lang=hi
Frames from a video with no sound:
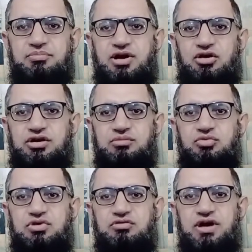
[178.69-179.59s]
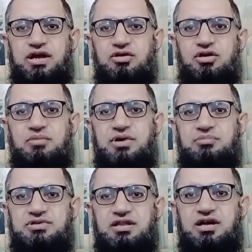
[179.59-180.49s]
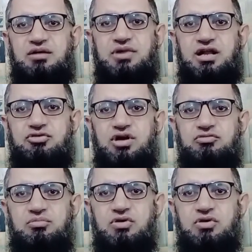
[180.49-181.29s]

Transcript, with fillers: अपना ऑर्डर बुक करवाएं और अपना पसंद का माल जो है वो